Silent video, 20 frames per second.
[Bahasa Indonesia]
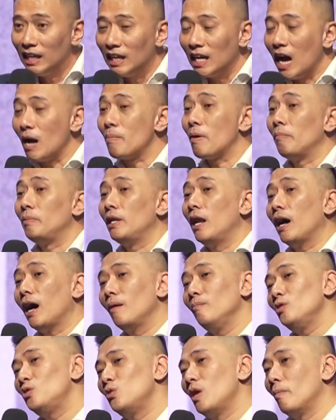apabila
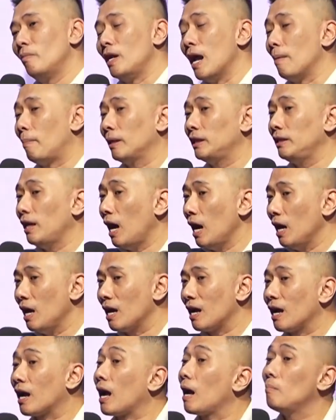kami sudah mendapat yang
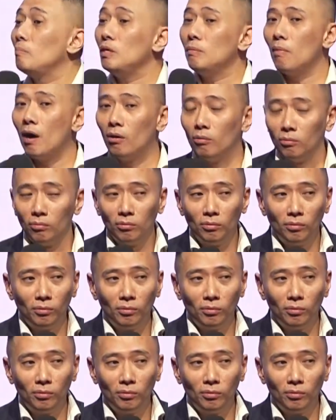kami mau.